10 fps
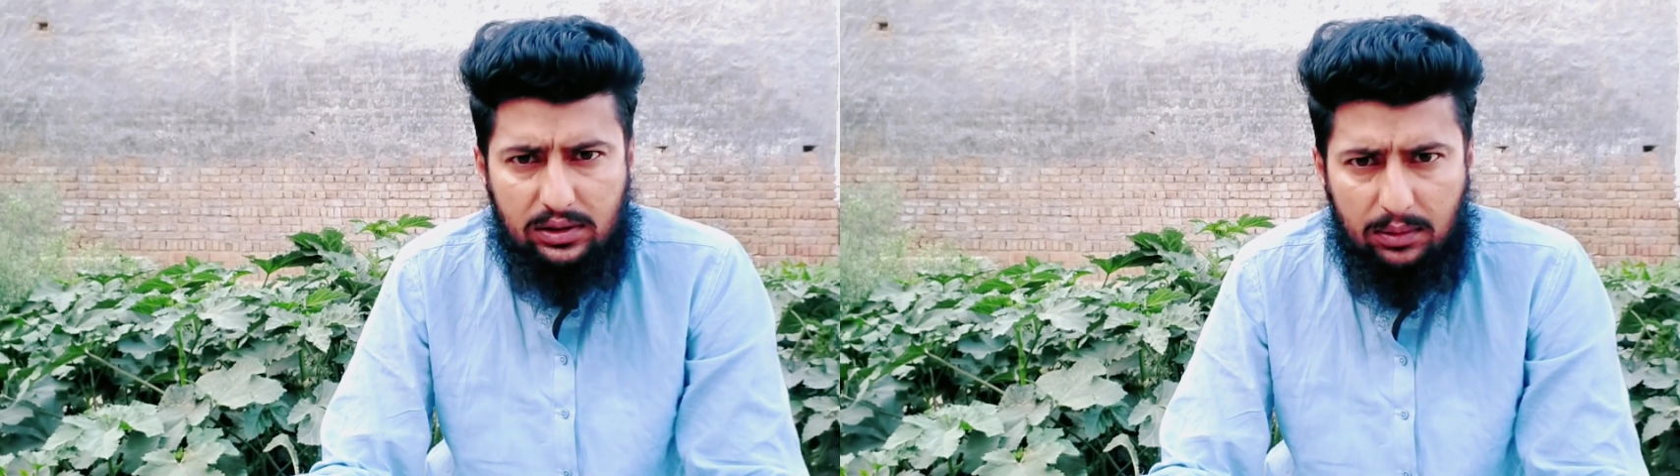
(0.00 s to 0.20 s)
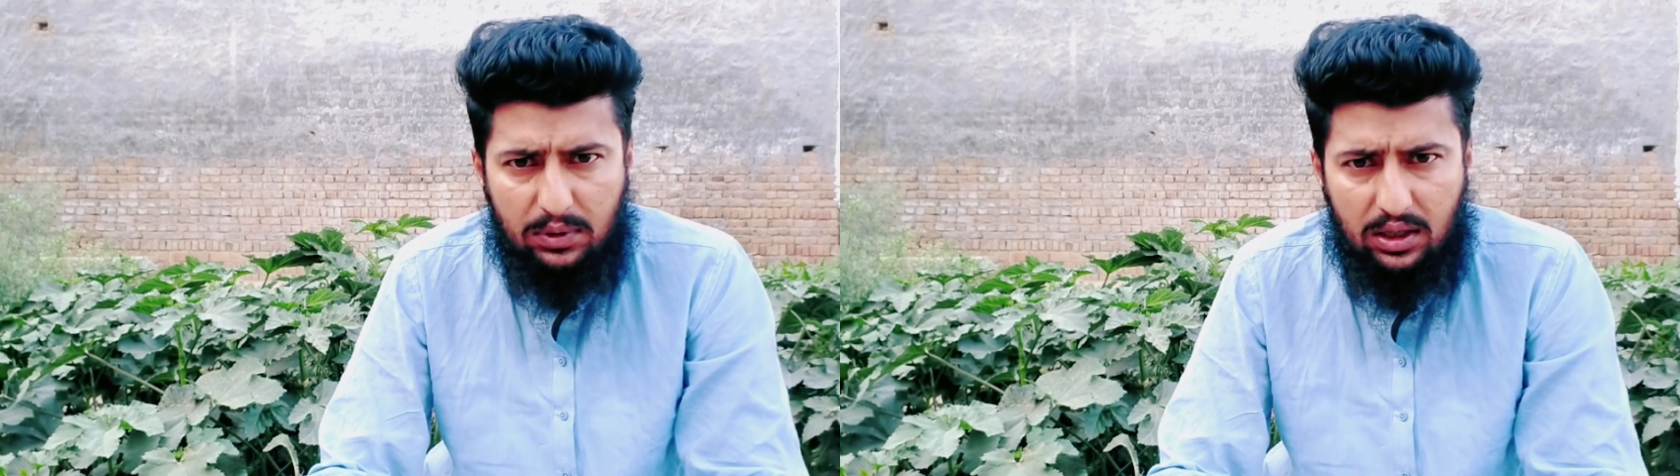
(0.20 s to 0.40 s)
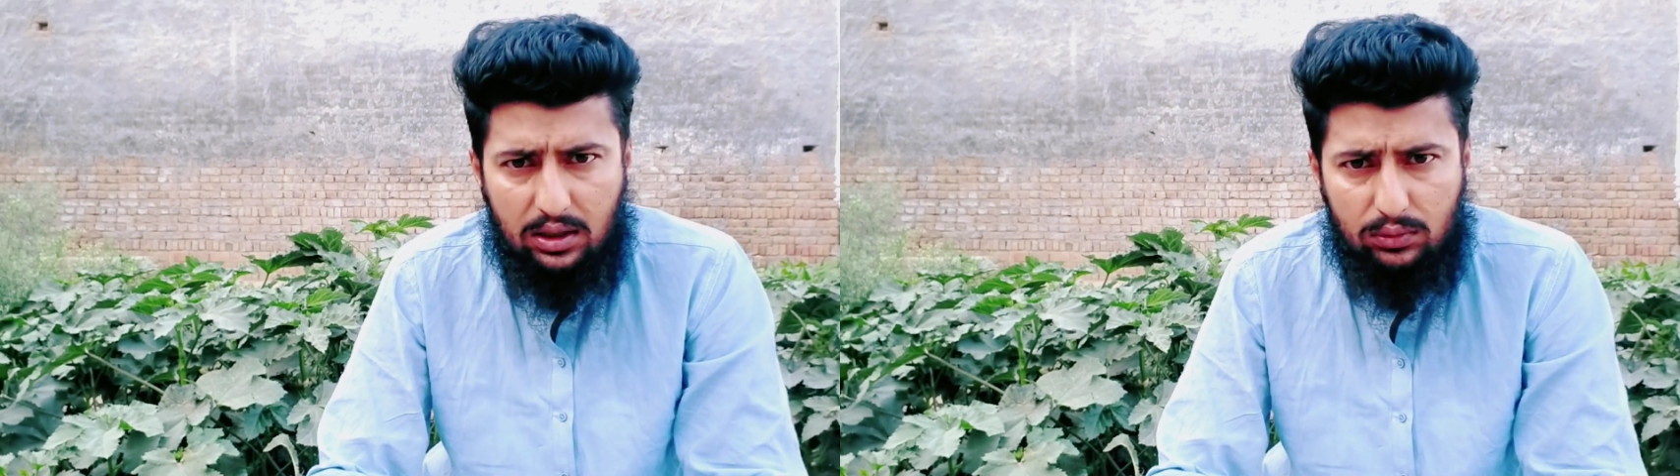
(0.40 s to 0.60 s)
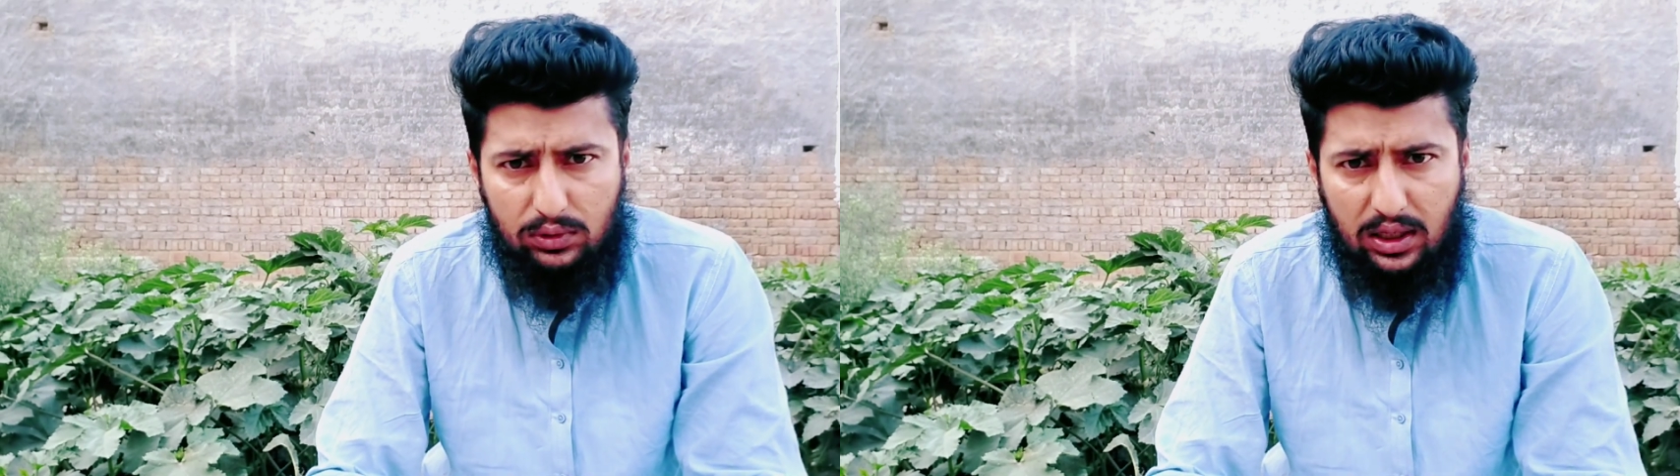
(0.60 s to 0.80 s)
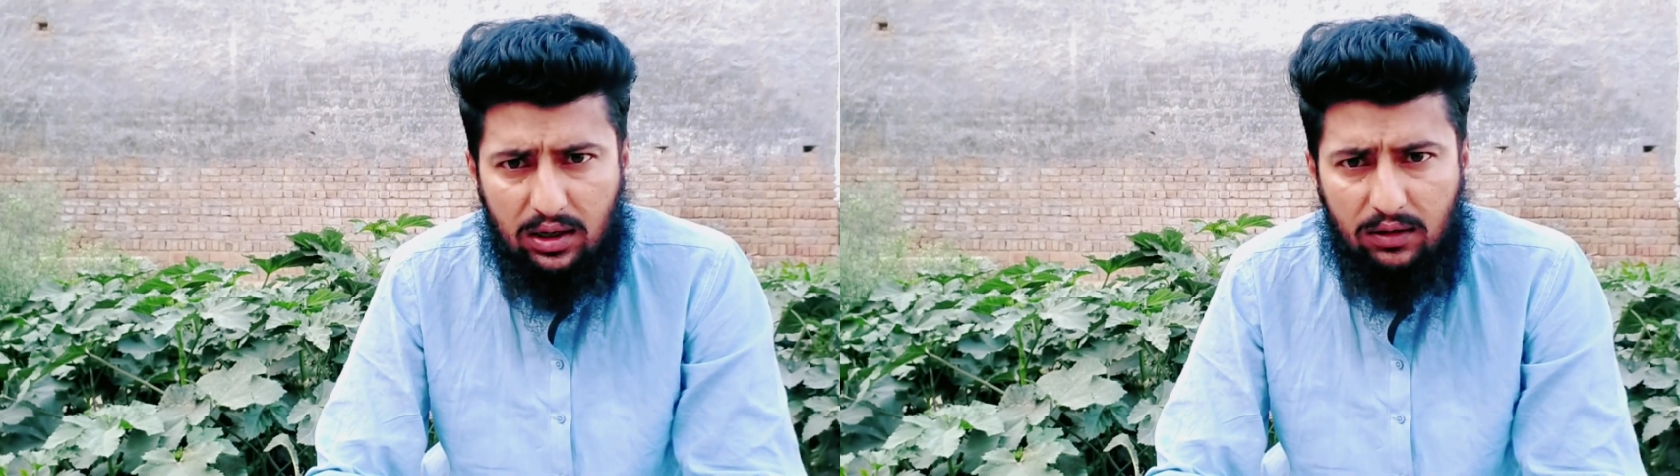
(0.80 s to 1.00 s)
सबका
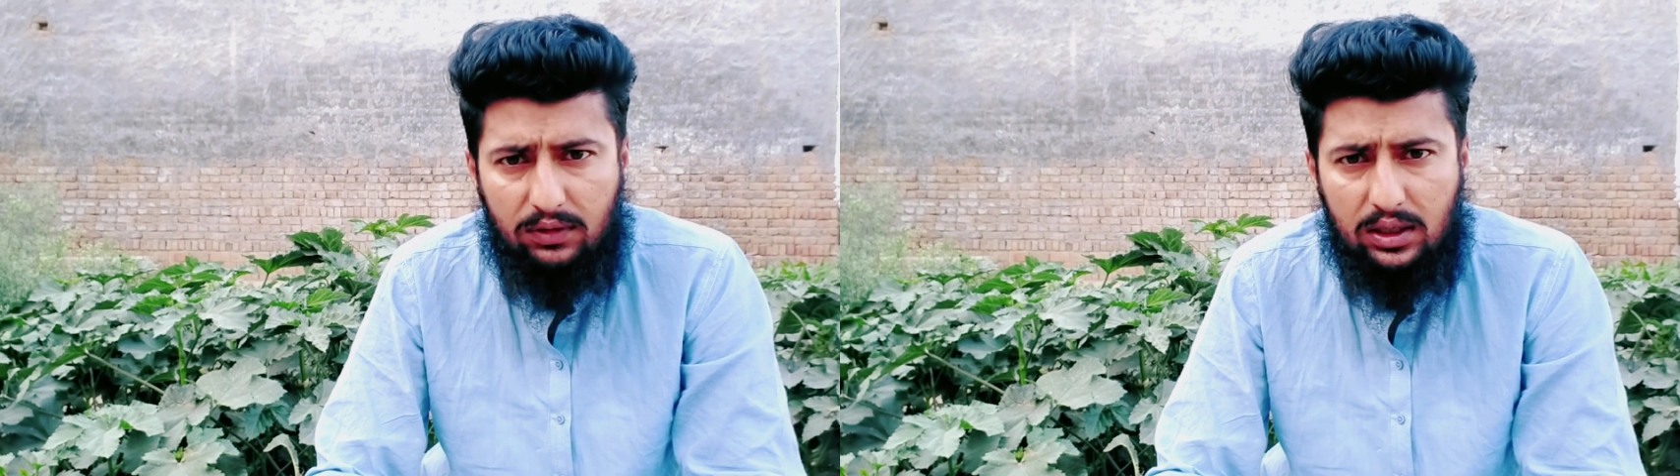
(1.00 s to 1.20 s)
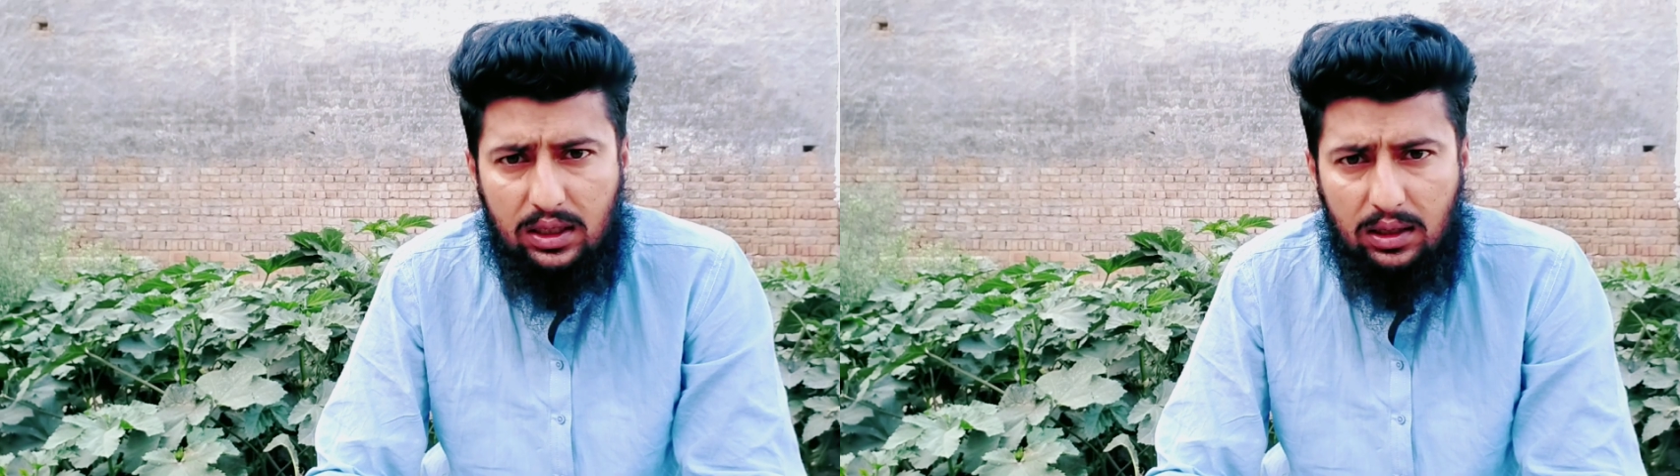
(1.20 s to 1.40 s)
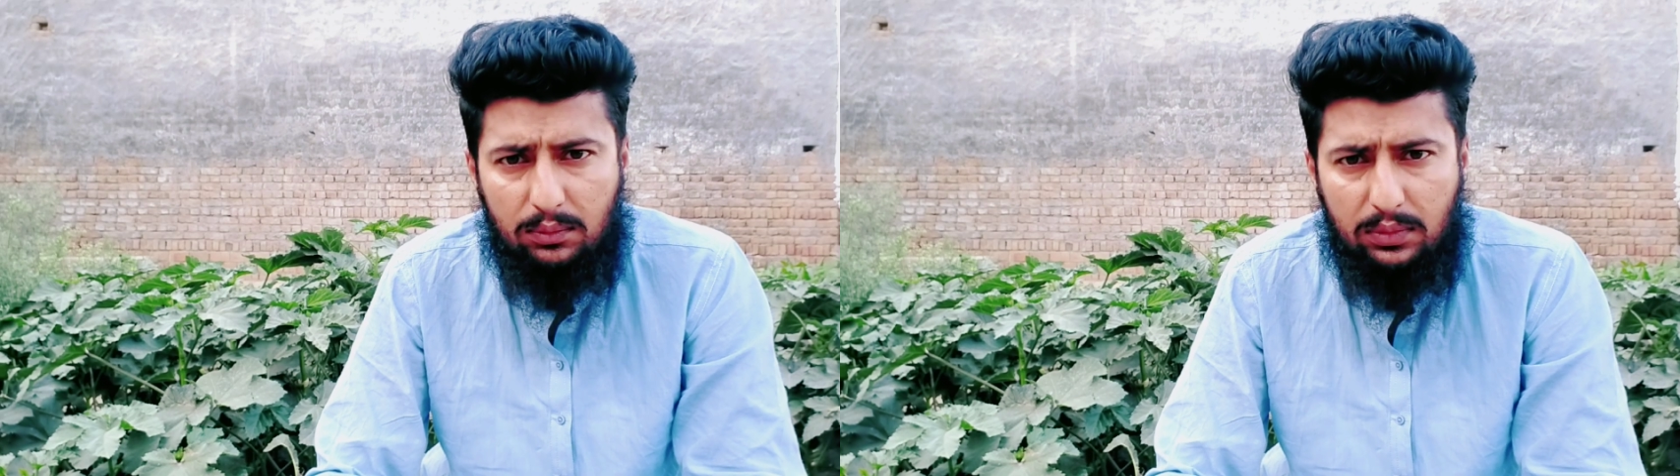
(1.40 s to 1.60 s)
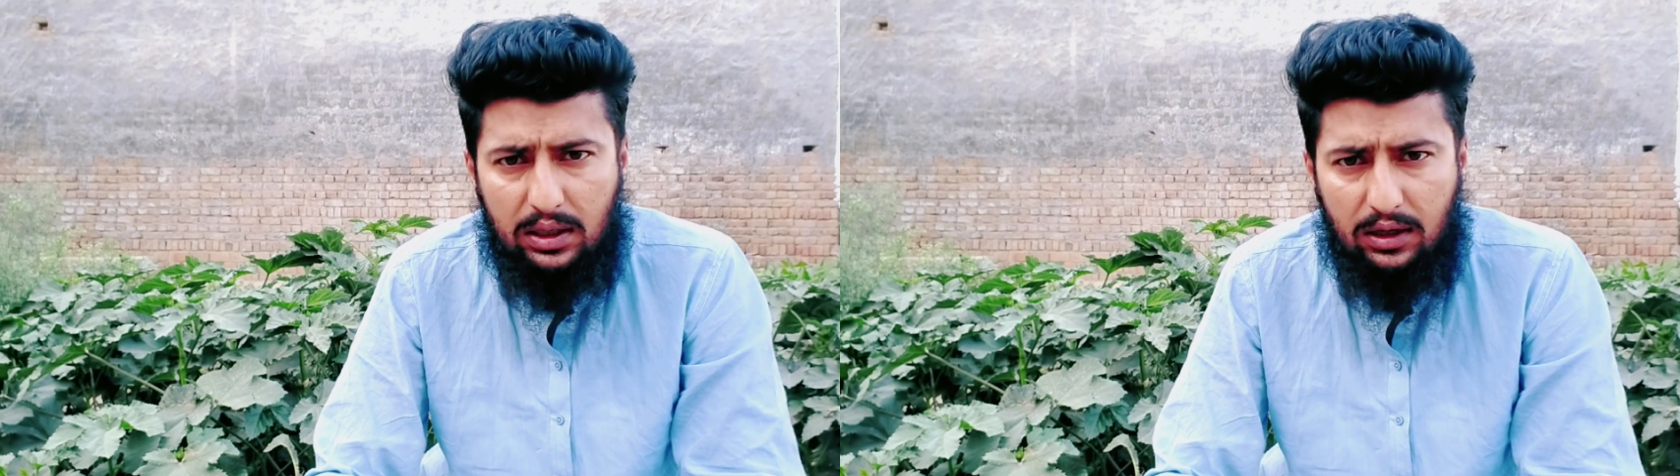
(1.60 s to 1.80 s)
ख़तून अवल की